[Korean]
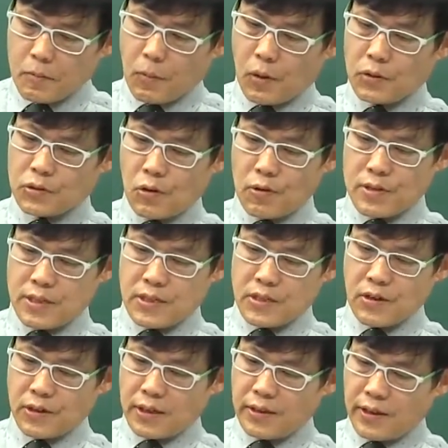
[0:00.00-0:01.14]
뭐
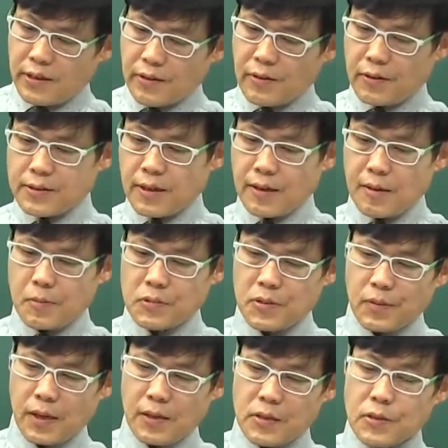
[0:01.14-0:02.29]
서울시청이니 이런 걸 생각해
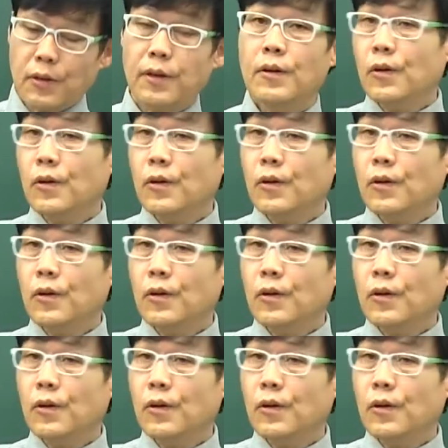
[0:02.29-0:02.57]
보시면 되겠죠.